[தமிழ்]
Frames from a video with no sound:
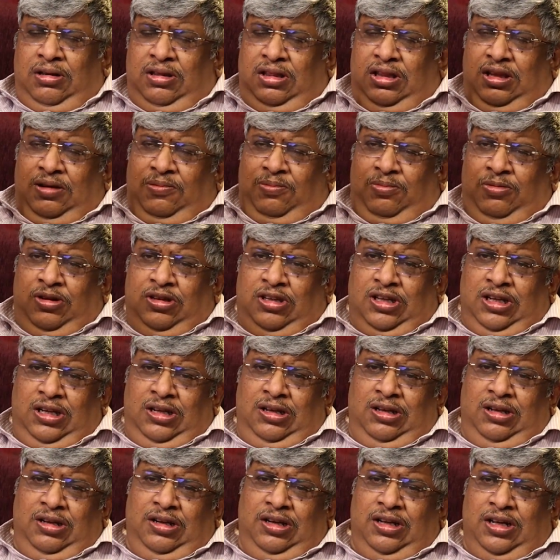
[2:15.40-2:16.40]
இந்த
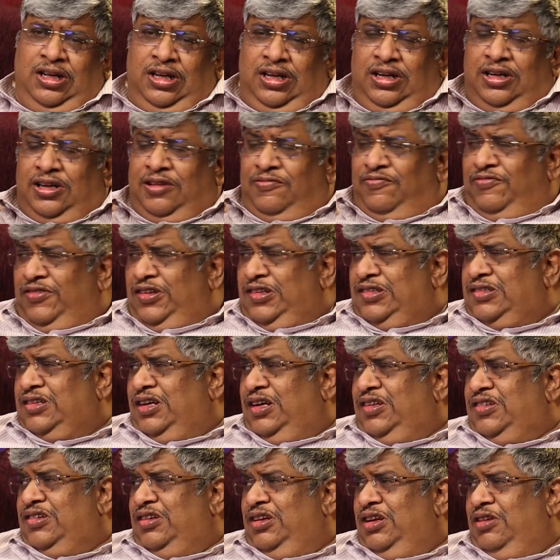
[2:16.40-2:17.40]
முதல் இருக்கிற டஃபஸ்ட்
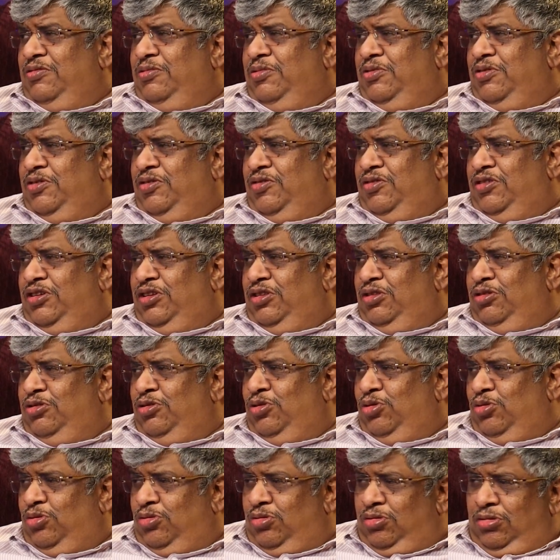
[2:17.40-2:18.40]
டாஸ்க் தான் வீட் ஹவ் டன்
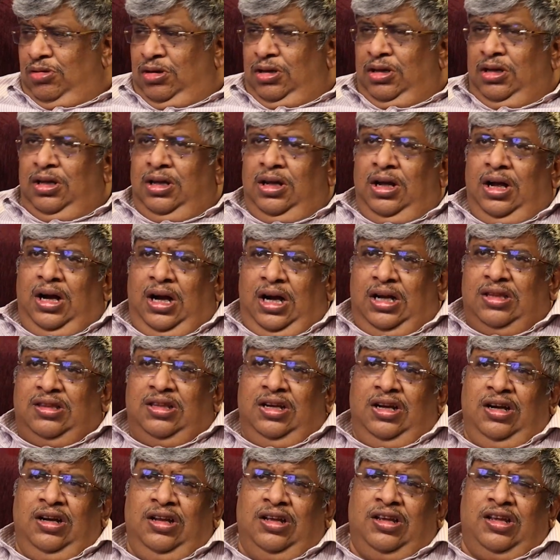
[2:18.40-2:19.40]
த்ரூ
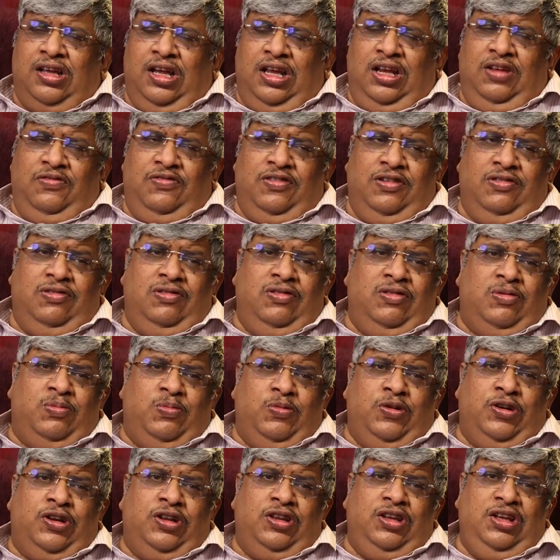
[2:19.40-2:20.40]
அடுத்த நாளை கேரி ஃபார்வர்ட்
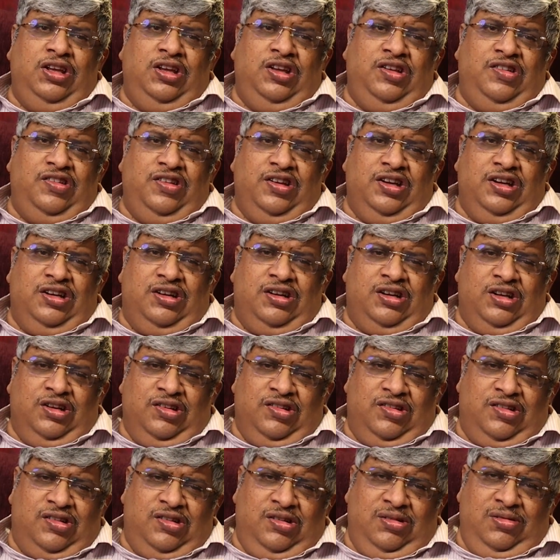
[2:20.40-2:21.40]
பண்ணுறது ஈஸியாக
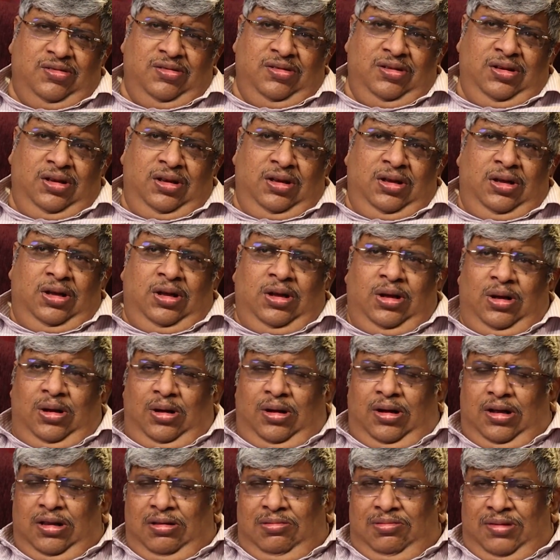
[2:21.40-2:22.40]
டாஸ்க்கு
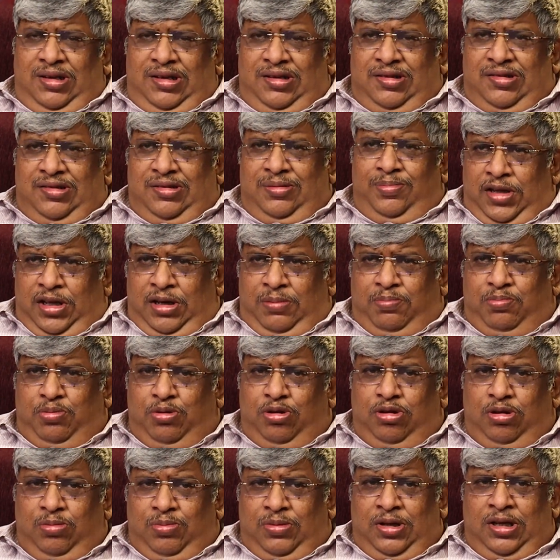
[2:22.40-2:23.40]
ஆல்வேஸ்
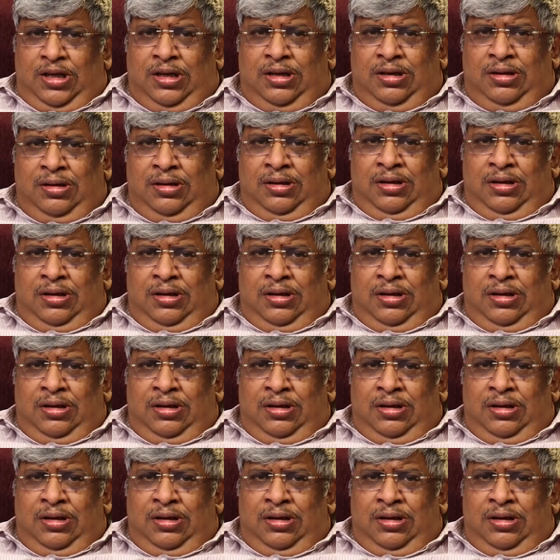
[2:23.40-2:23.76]
எப்போதுமே